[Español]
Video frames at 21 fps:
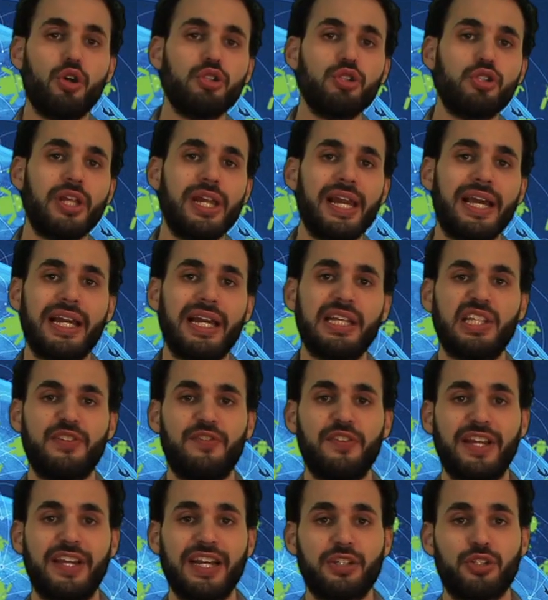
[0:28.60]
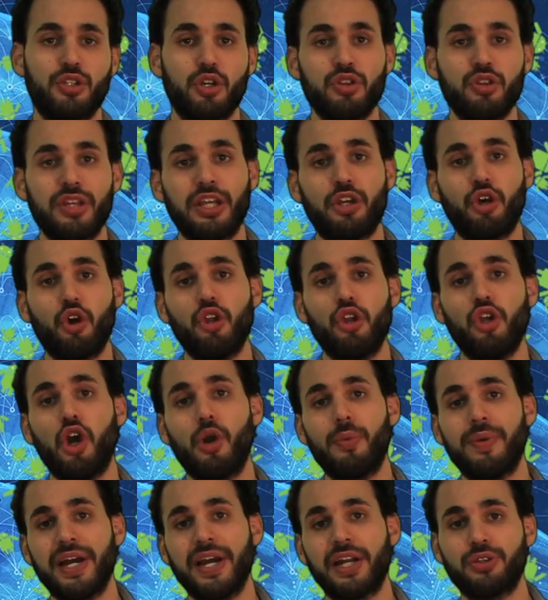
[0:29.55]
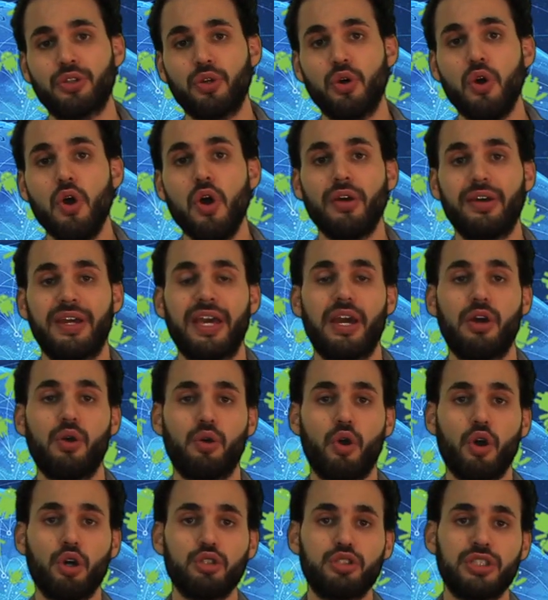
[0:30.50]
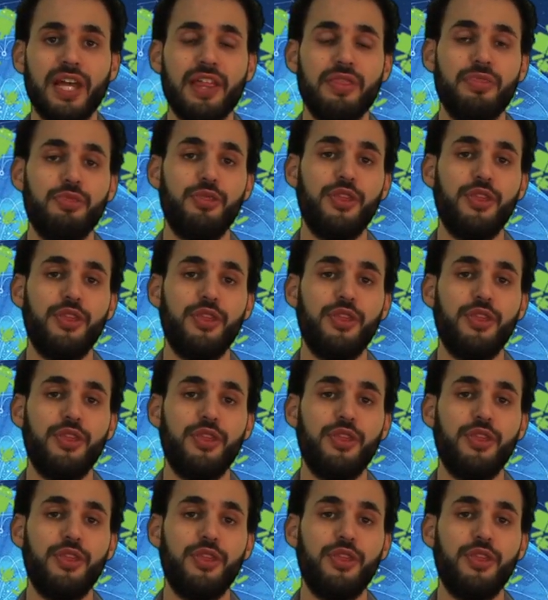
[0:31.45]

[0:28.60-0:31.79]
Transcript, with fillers: contra de la clasificación de código abierto que goza